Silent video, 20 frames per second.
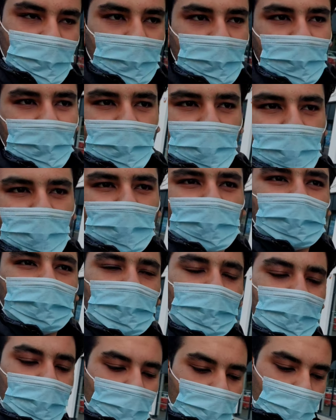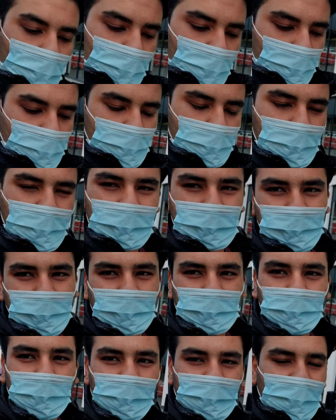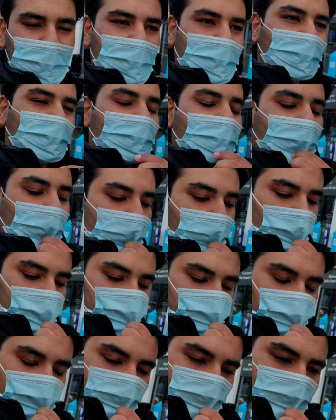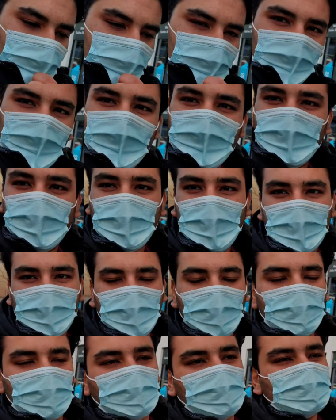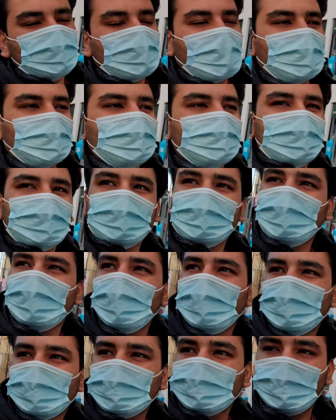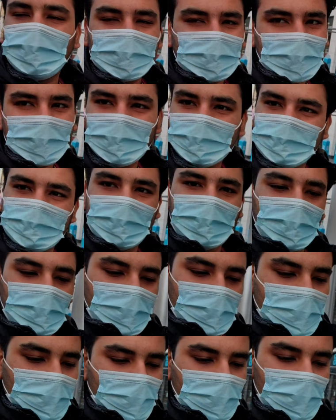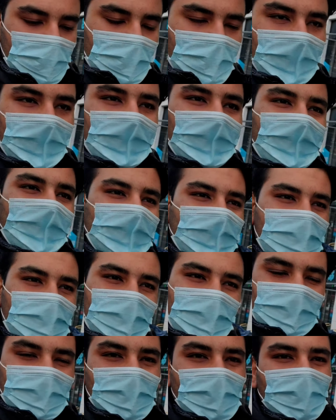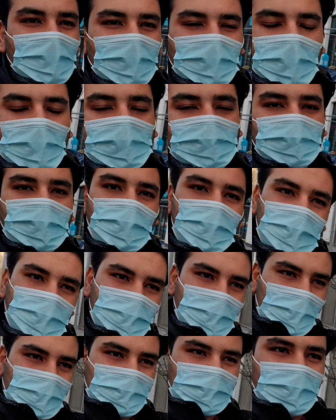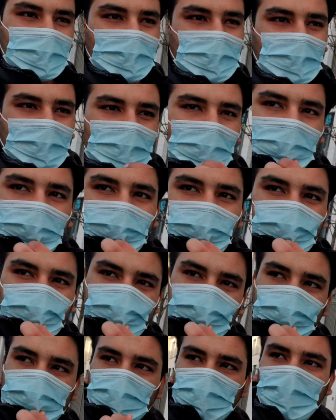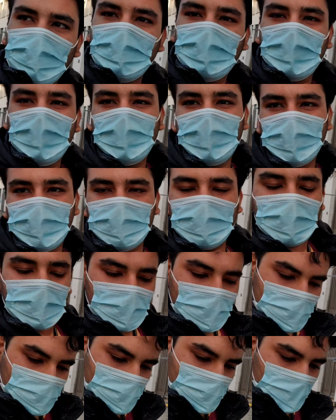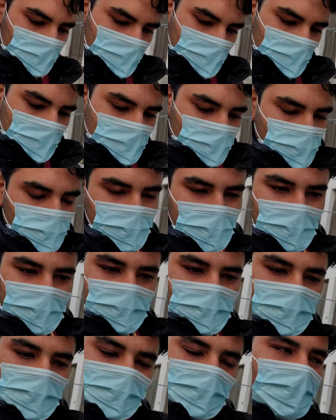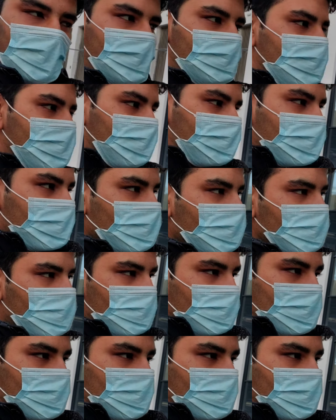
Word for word: लिखो उस पर और बस पास बनवाने का देखो उस पर तो आपको उसमें सारी डिटेल्स पता लग जाएंगी कि कितने का कौन सा बस पास बनता है ठीक है तो मैंने तो बनवा लिया अपना